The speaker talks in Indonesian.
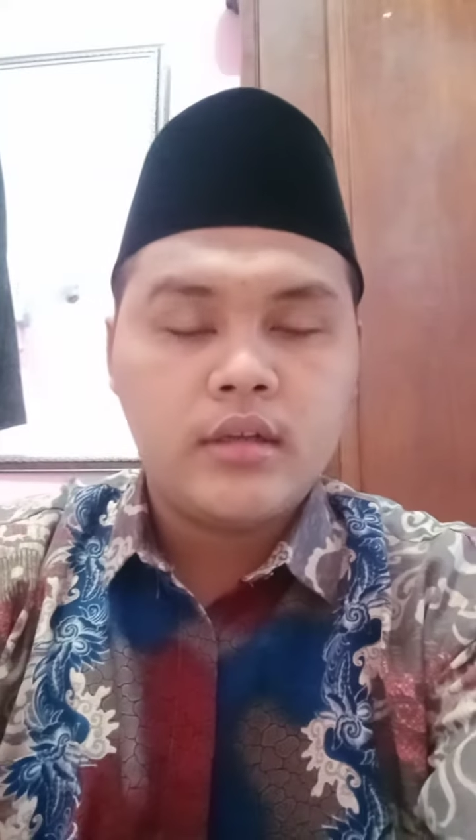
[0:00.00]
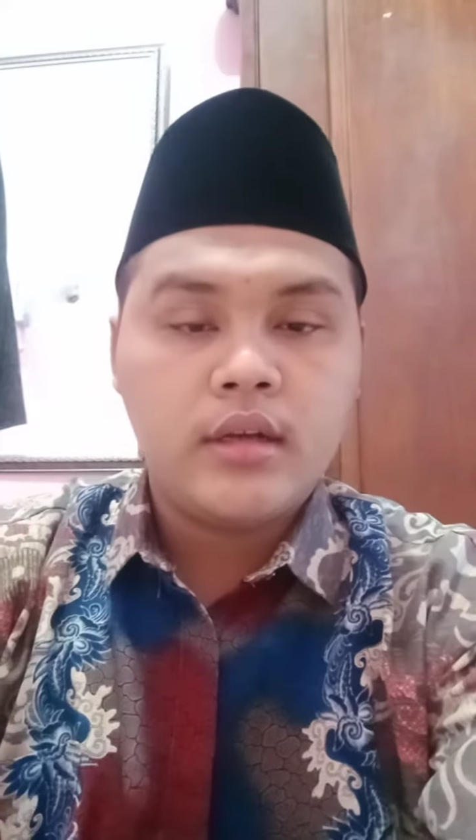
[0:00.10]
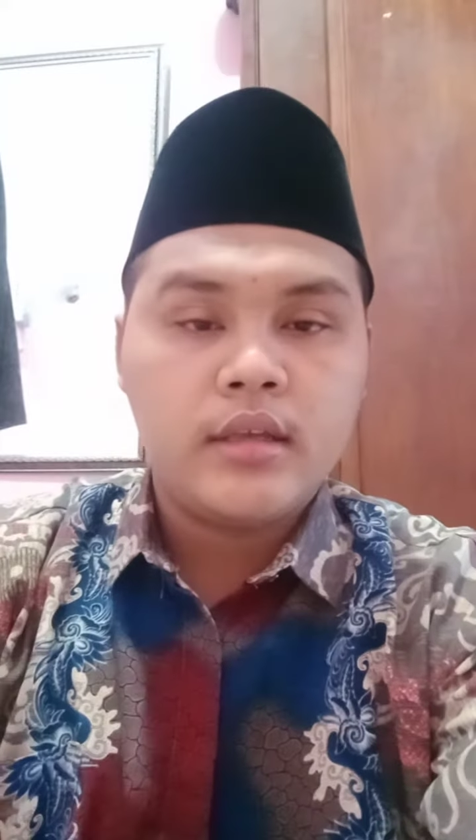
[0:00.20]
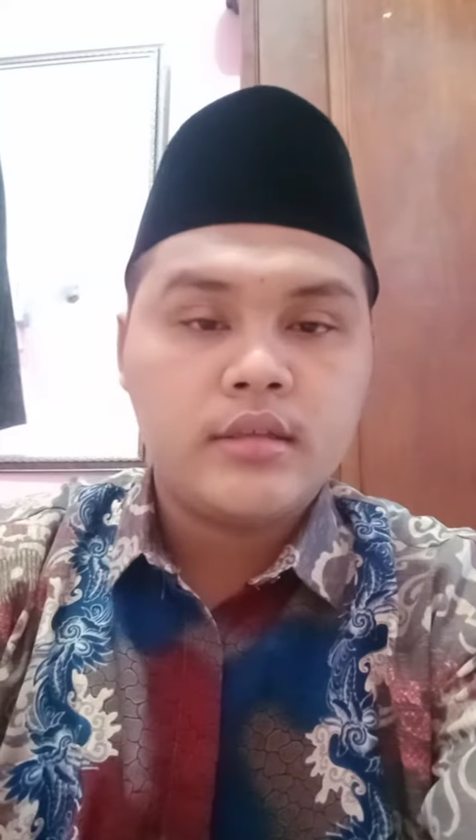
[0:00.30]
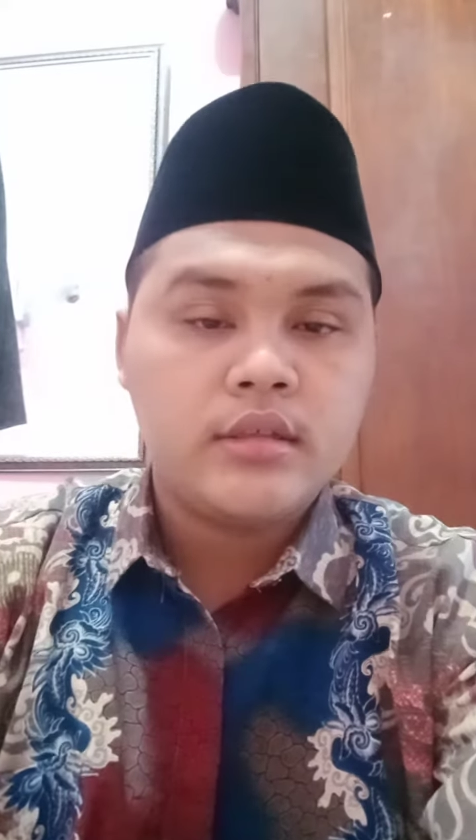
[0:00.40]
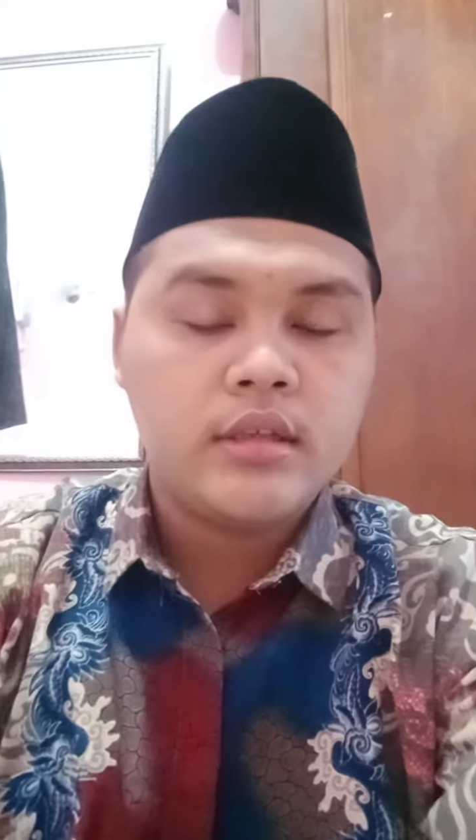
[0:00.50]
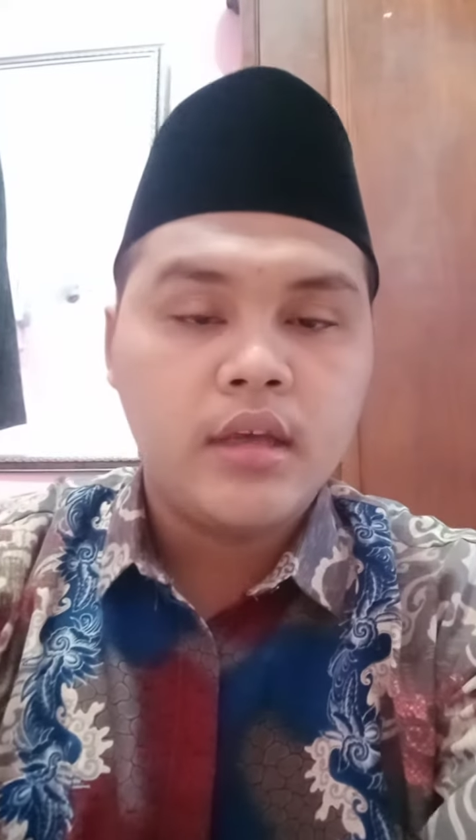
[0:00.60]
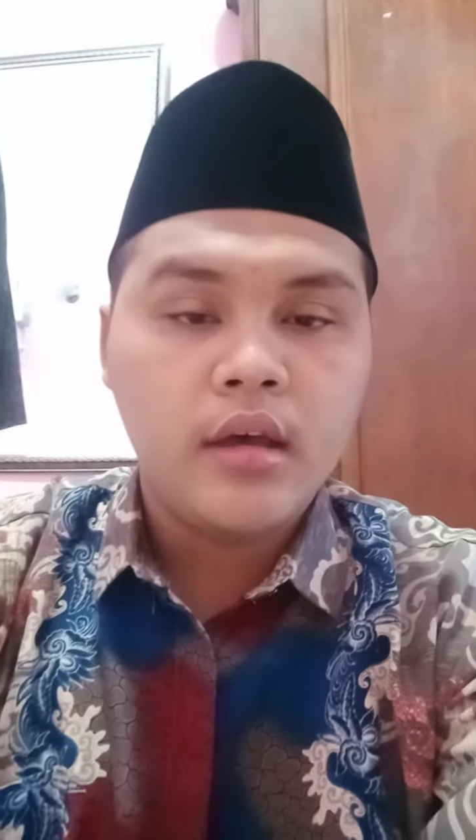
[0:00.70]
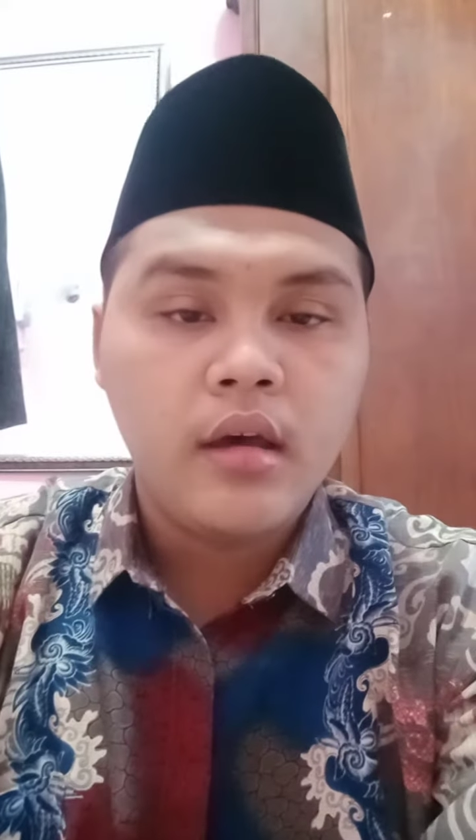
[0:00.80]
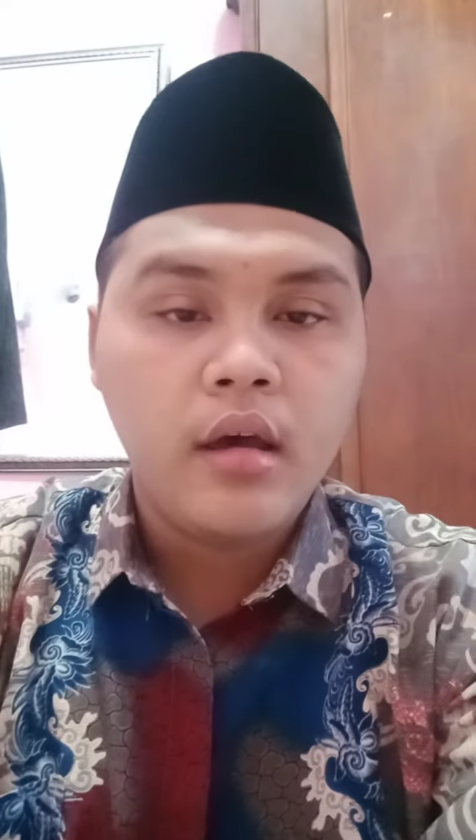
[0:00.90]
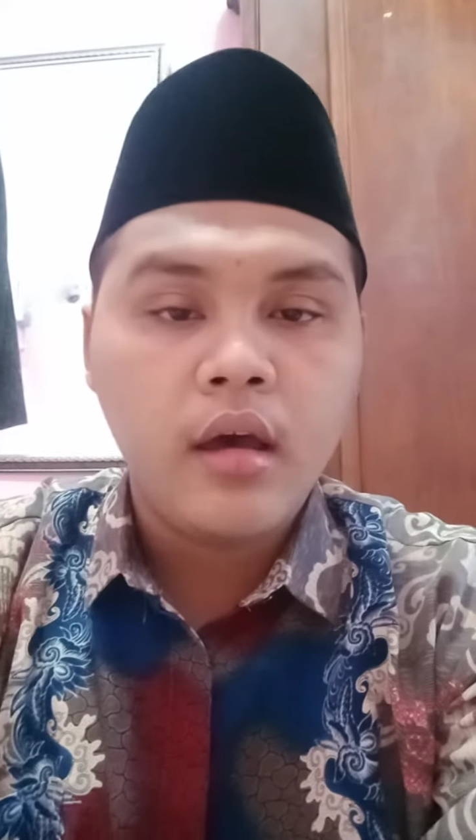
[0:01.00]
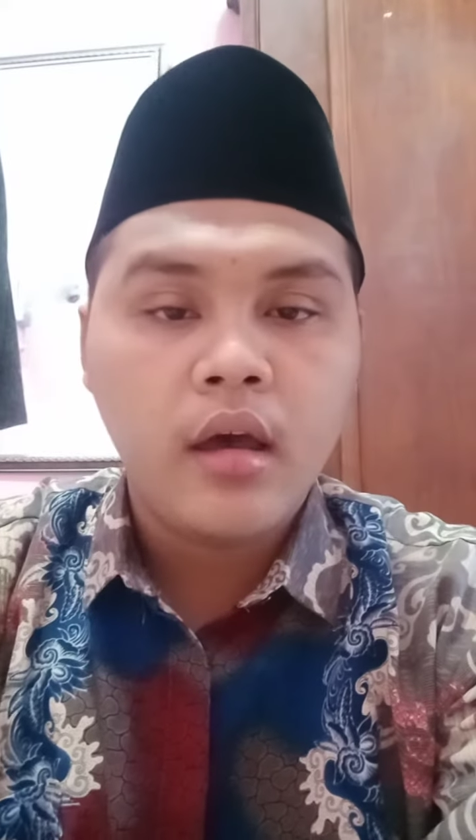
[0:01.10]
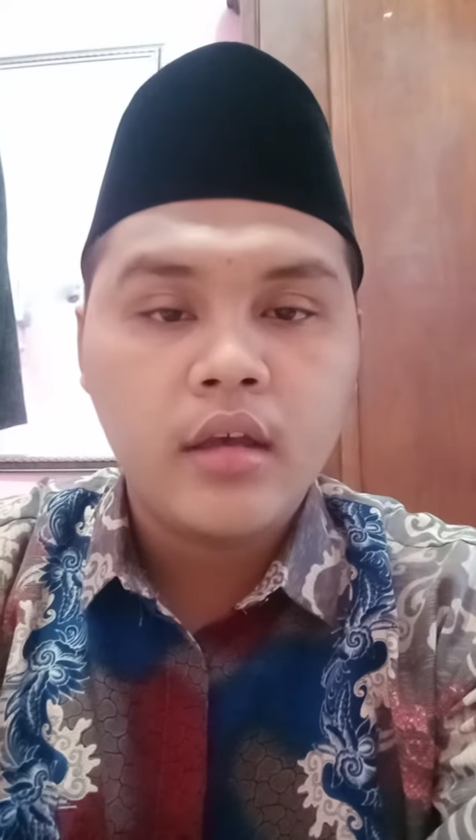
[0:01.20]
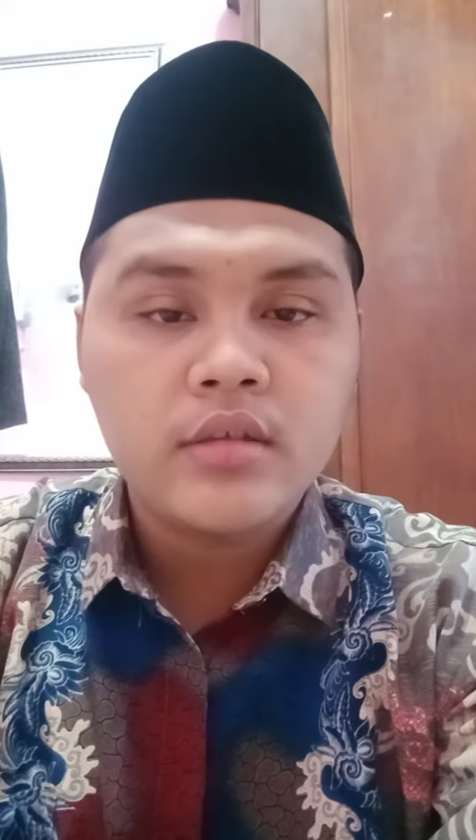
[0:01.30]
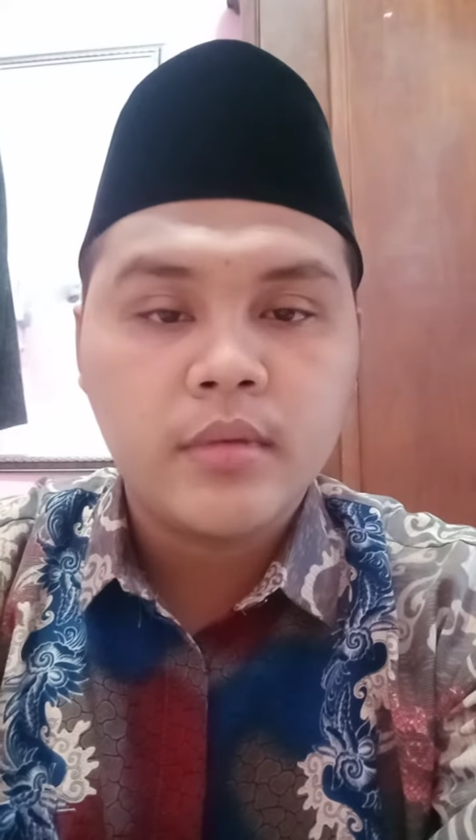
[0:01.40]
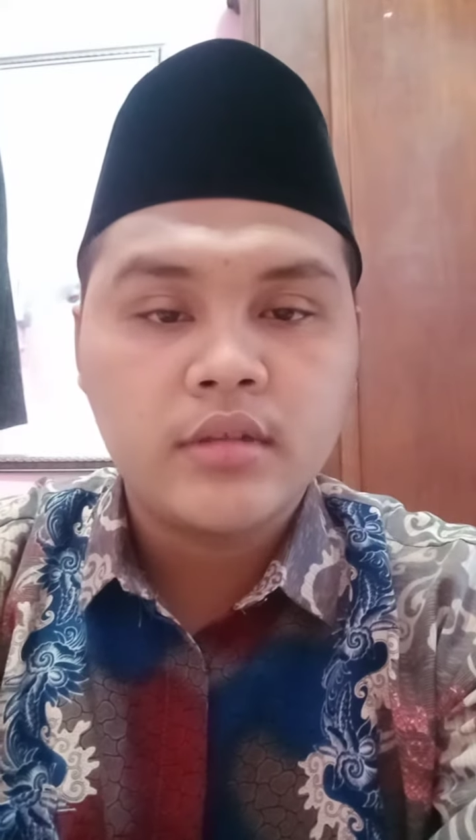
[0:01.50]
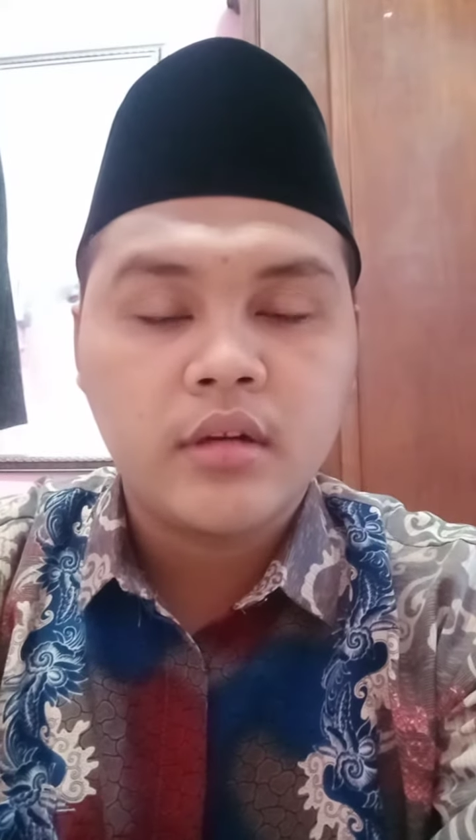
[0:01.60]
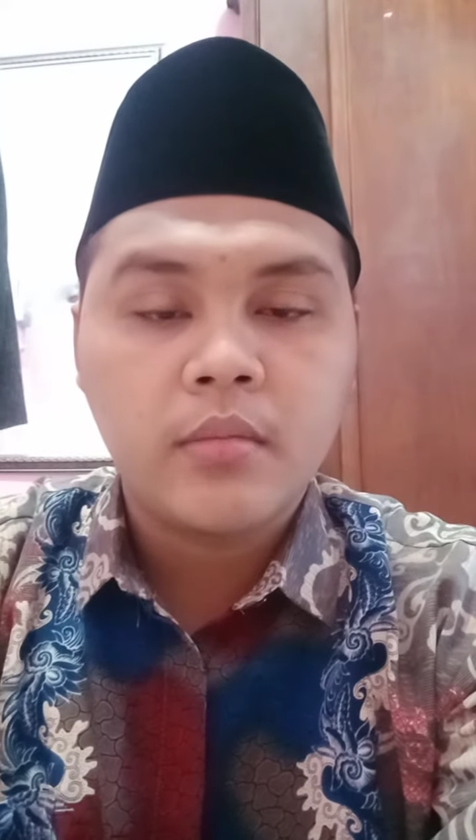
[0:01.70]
kelas IHA semester